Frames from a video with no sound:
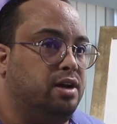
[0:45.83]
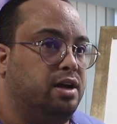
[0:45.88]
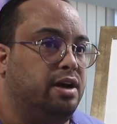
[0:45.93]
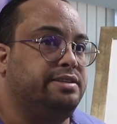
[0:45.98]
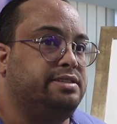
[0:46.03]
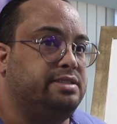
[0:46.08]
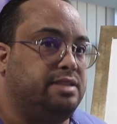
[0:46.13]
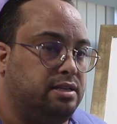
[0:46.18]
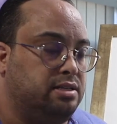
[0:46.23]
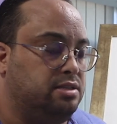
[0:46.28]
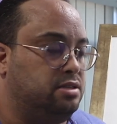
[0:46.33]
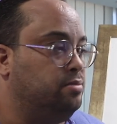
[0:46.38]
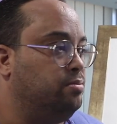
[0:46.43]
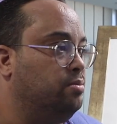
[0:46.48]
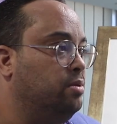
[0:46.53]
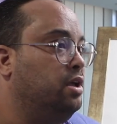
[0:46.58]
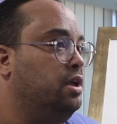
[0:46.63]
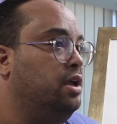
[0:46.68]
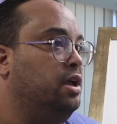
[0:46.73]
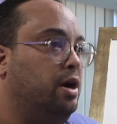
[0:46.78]
انها تترتب
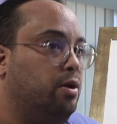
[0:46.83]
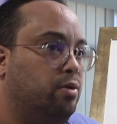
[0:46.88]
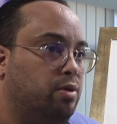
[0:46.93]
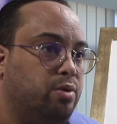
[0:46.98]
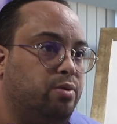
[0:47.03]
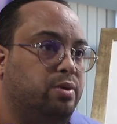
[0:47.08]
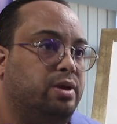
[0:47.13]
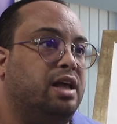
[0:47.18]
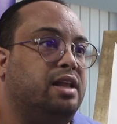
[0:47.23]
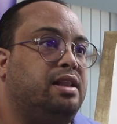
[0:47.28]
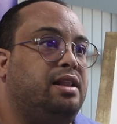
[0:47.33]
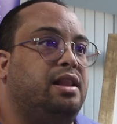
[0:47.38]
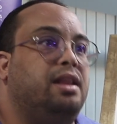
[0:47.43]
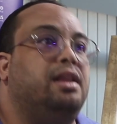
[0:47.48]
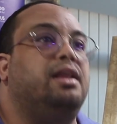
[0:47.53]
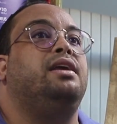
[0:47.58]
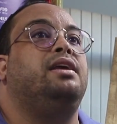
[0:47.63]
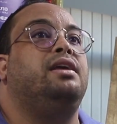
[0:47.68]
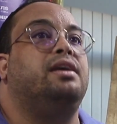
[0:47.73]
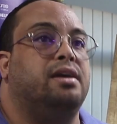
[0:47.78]
اولويات
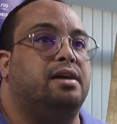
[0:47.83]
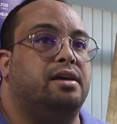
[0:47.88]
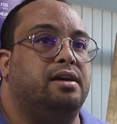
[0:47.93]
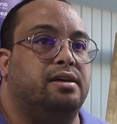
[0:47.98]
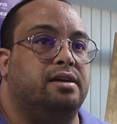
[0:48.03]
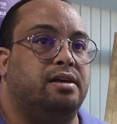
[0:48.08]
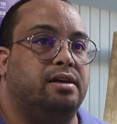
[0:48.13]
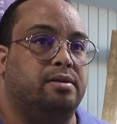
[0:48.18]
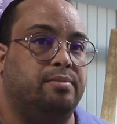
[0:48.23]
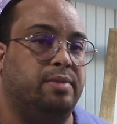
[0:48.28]
اللي آه،